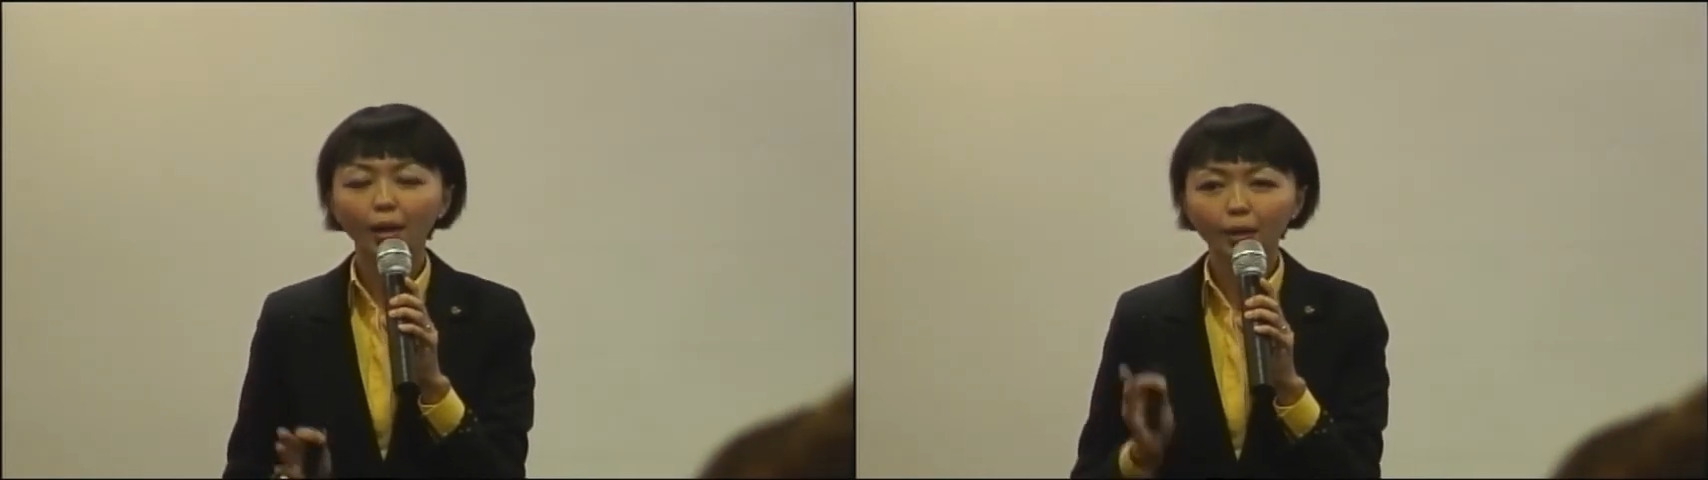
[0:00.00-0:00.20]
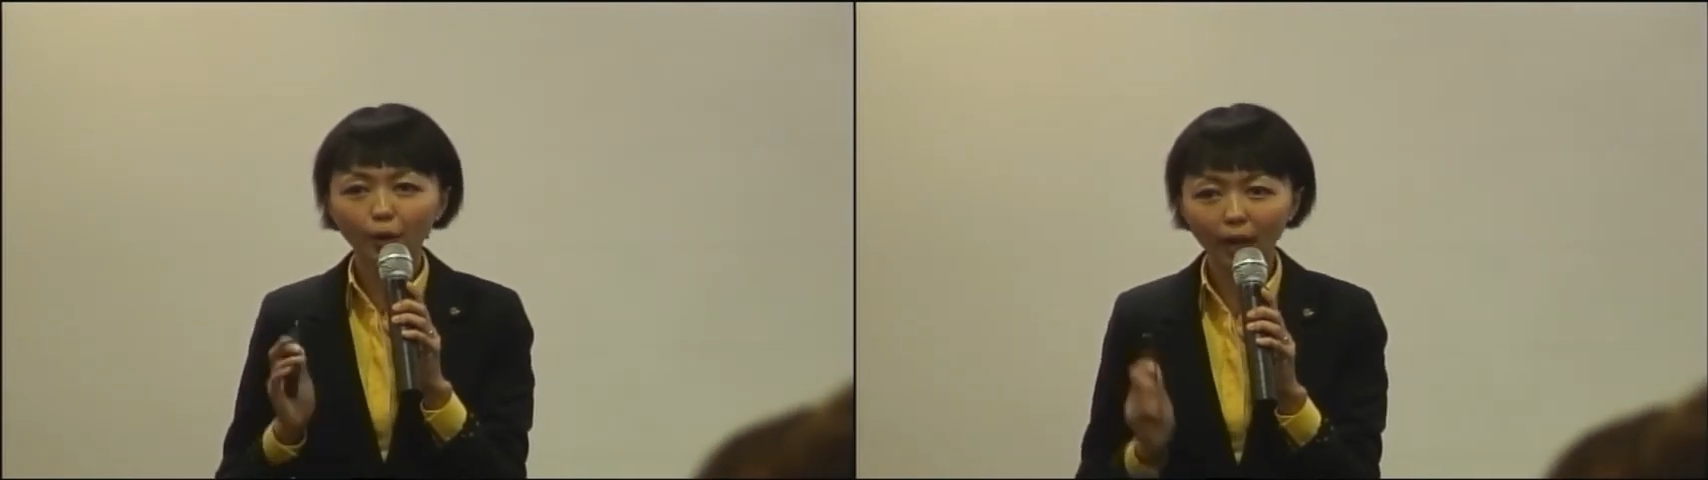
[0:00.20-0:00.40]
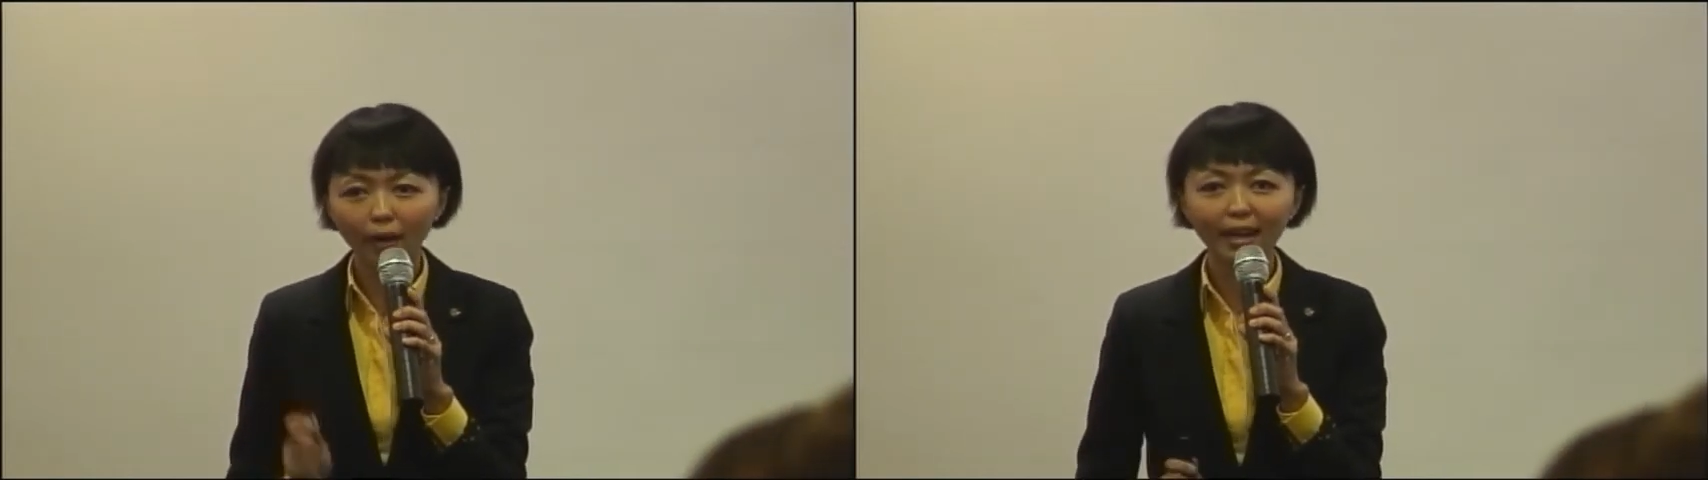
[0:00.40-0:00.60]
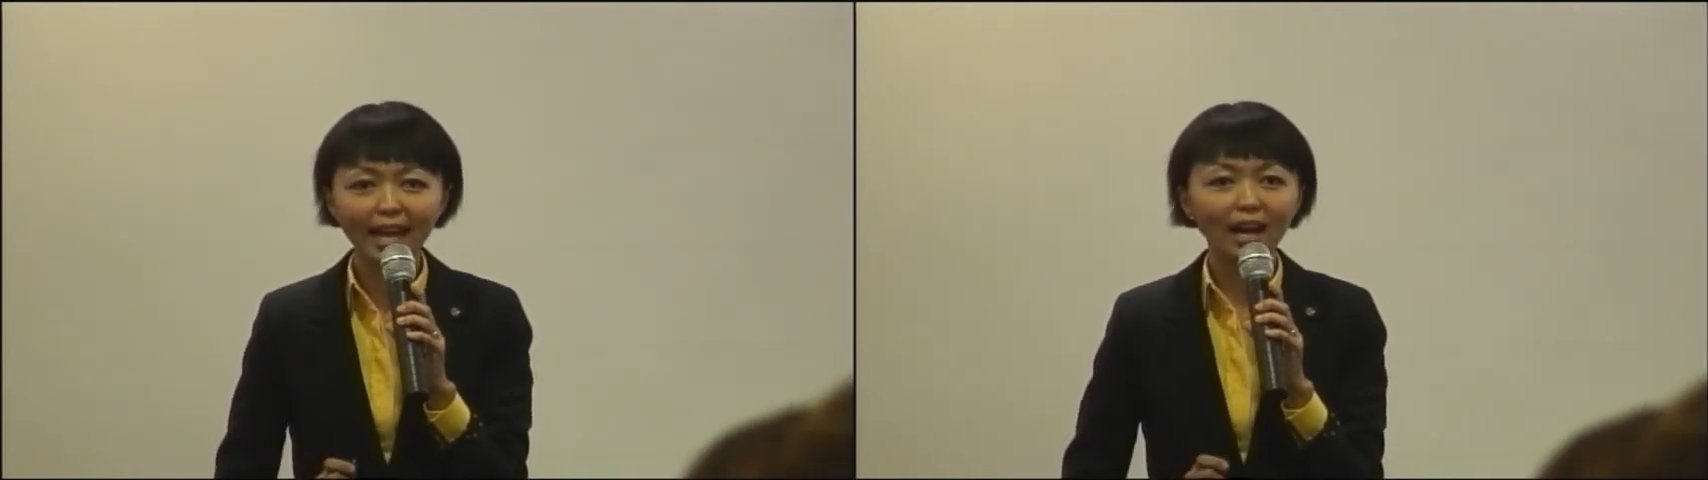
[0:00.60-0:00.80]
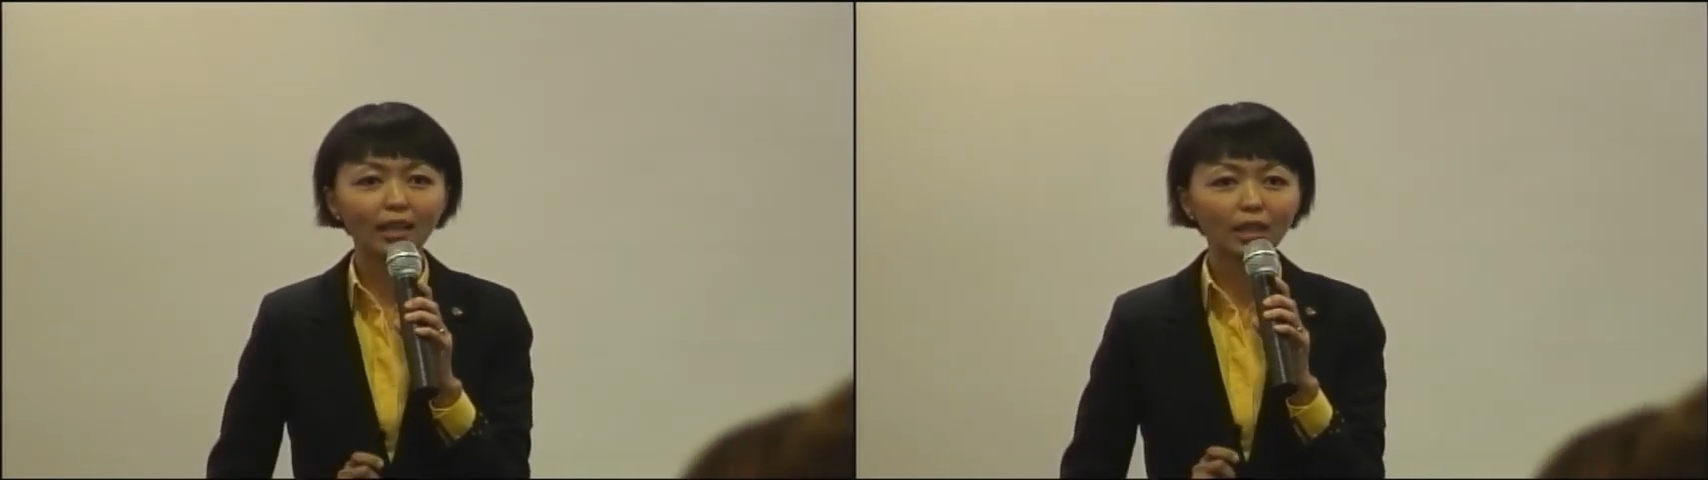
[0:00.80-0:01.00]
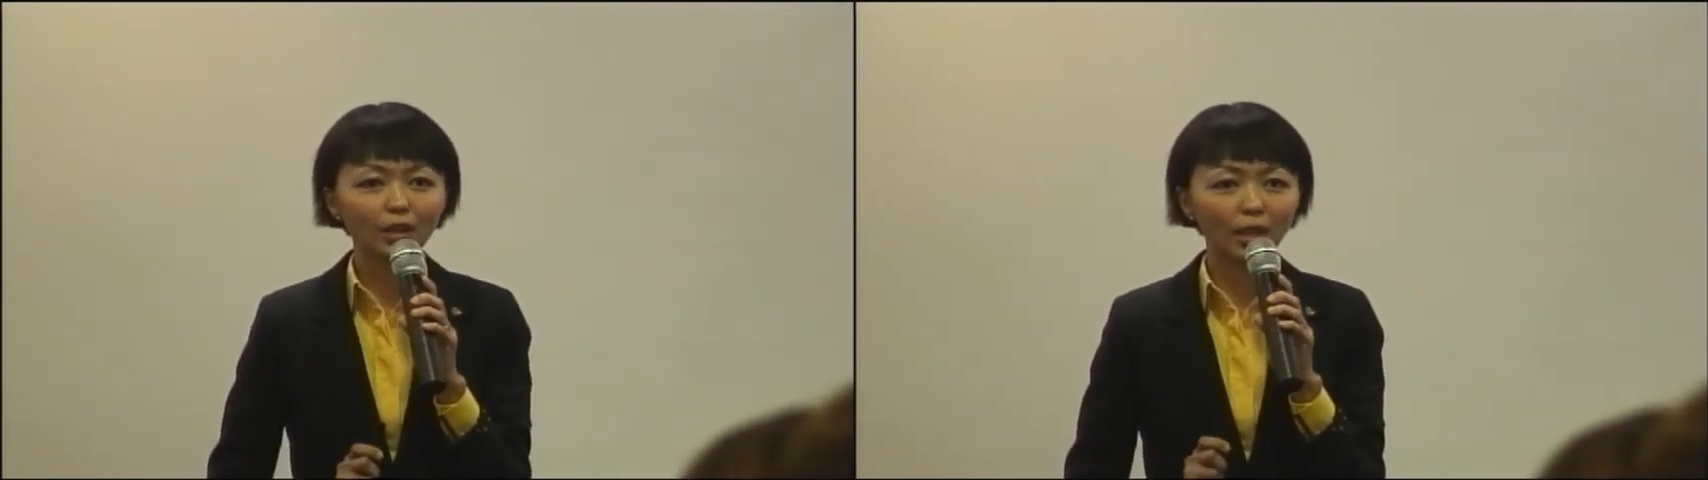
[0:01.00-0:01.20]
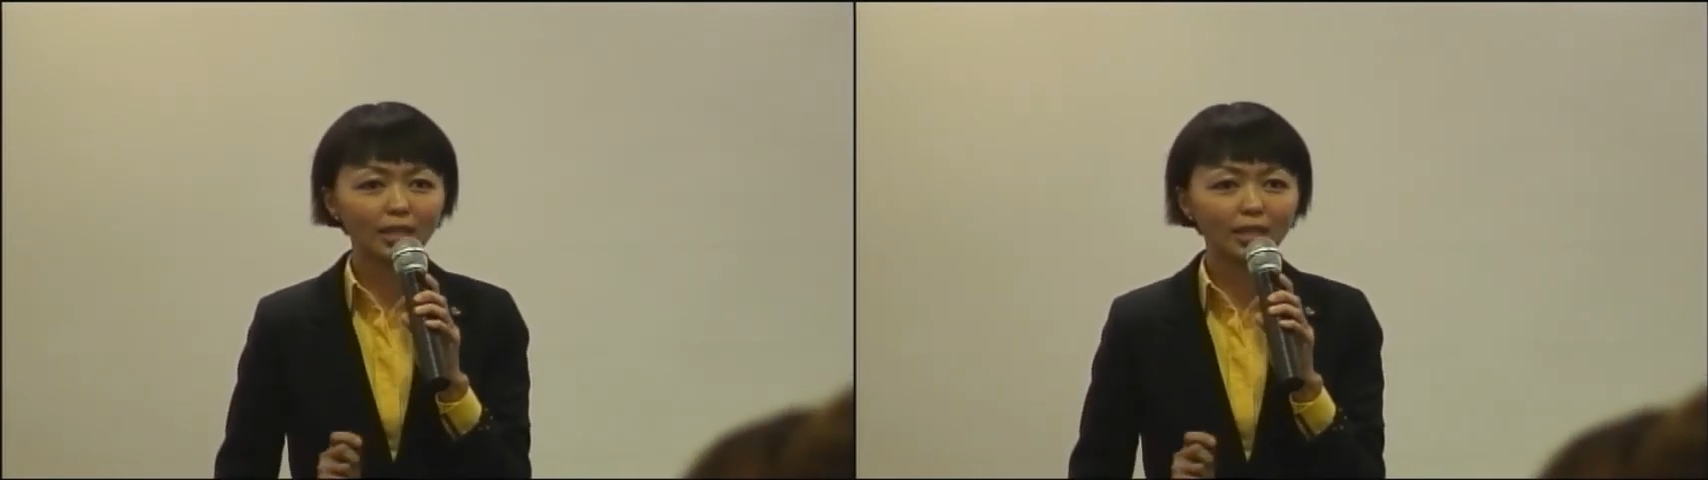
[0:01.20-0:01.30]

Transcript: 用了两个月、